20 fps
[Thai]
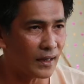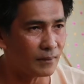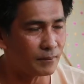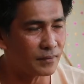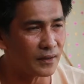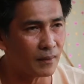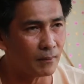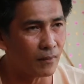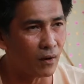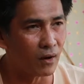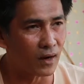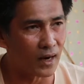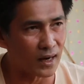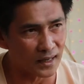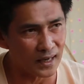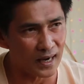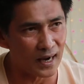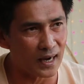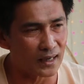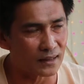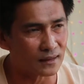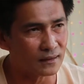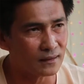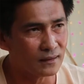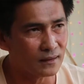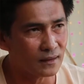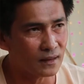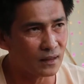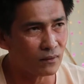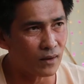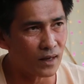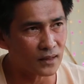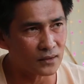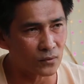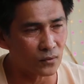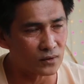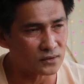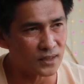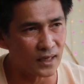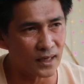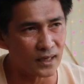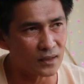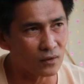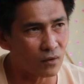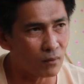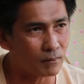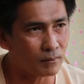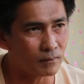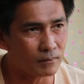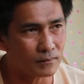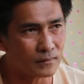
เล่นเพื่อบอกอากาศ หรือว่าตรวจเช็คลม